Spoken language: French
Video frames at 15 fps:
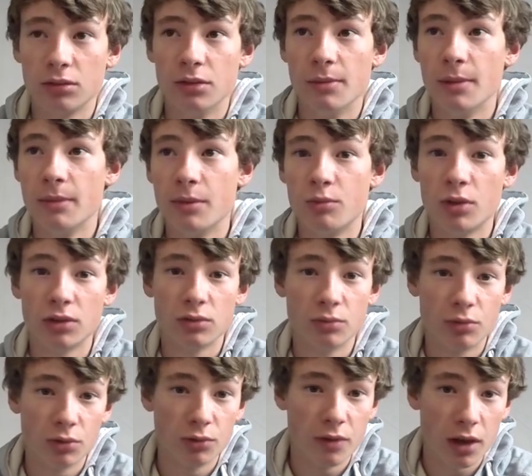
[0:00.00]
même les
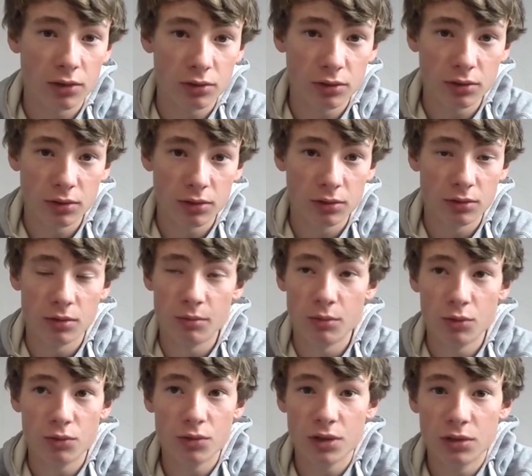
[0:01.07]
poissons pour l'ouverture, il y a
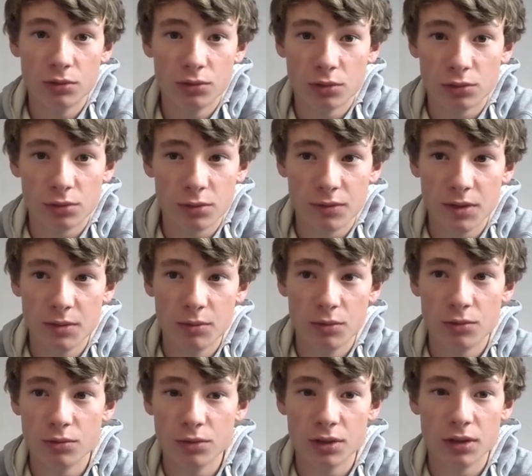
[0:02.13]
beaucoup qui nous ont suivis,
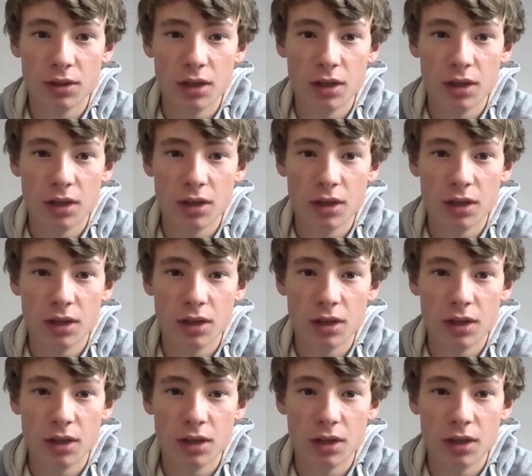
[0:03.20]
beaucoup